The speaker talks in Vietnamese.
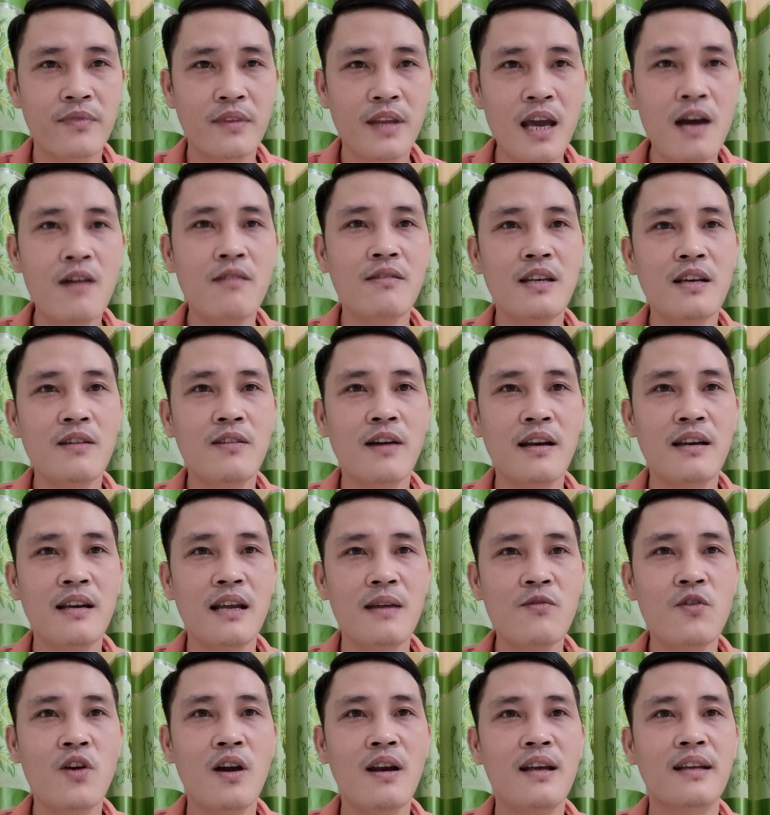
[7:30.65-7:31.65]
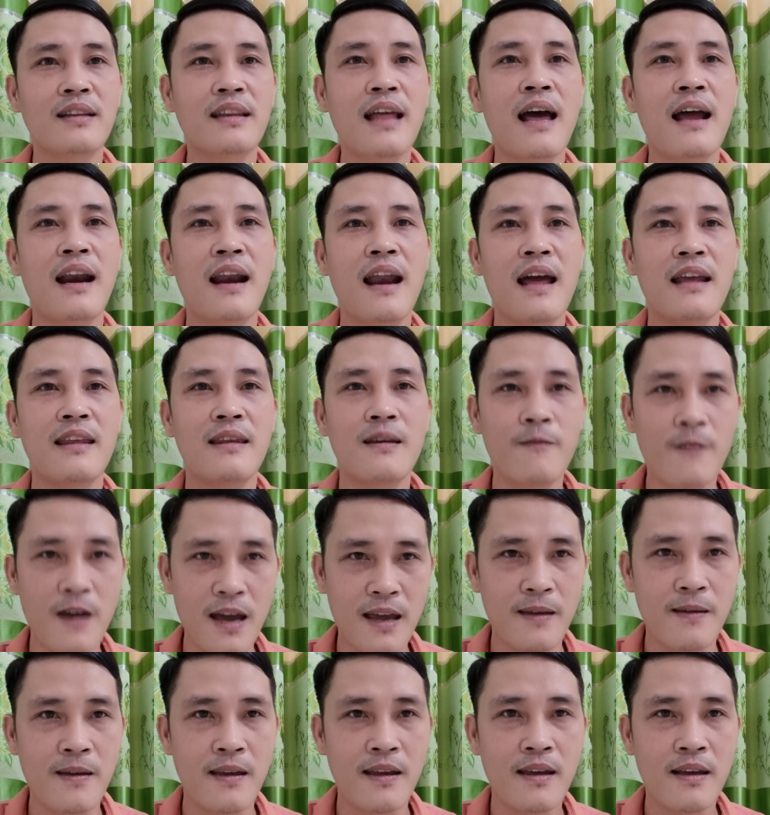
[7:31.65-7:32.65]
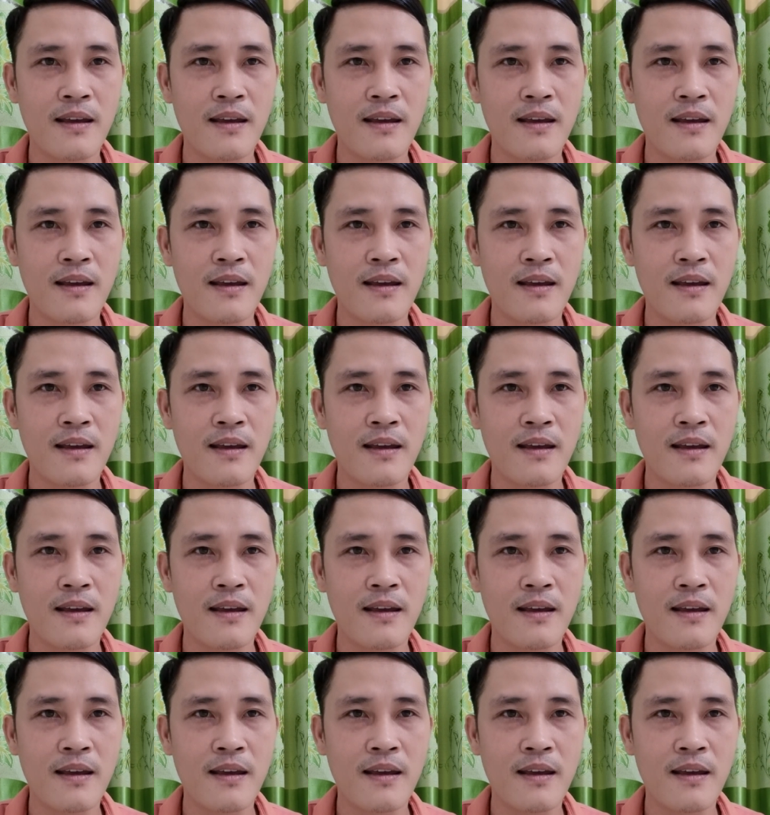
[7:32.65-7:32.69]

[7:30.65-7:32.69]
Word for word: theo như quan điểm của lực tàng là như vậy